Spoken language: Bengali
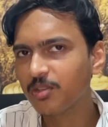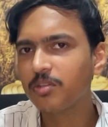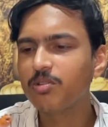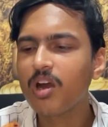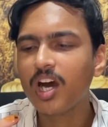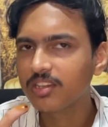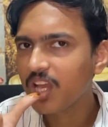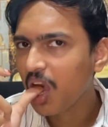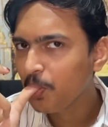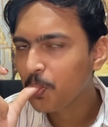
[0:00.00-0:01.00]
তোমাদের হাত
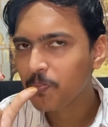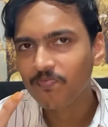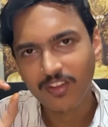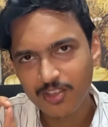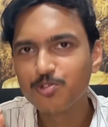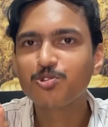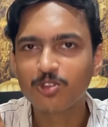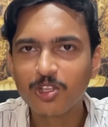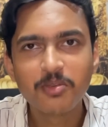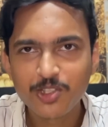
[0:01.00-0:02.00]
ইউজ
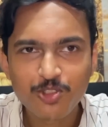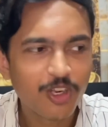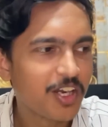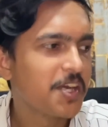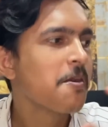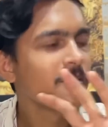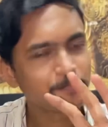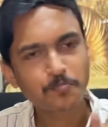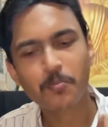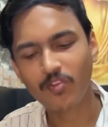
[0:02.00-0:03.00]
করতে হবে কিছু করার নেই
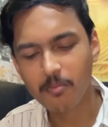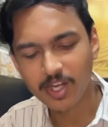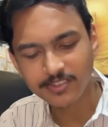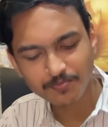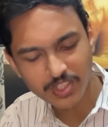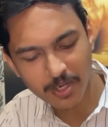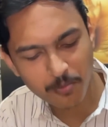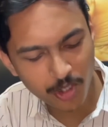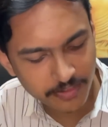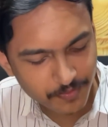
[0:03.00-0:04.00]
বাট
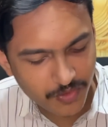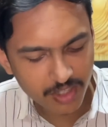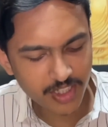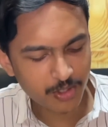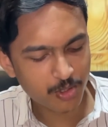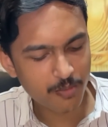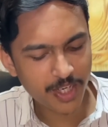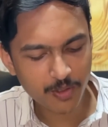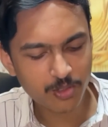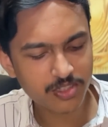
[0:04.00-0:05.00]
এরপরে যে দুটো
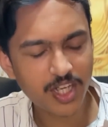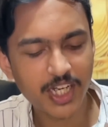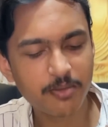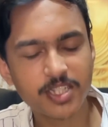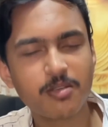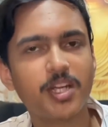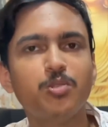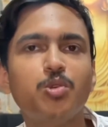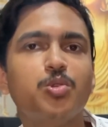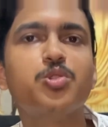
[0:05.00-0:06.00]
মেন কোর্সের আইটেম আছে মানে
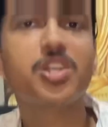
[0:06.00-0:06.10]
দুটো দুটো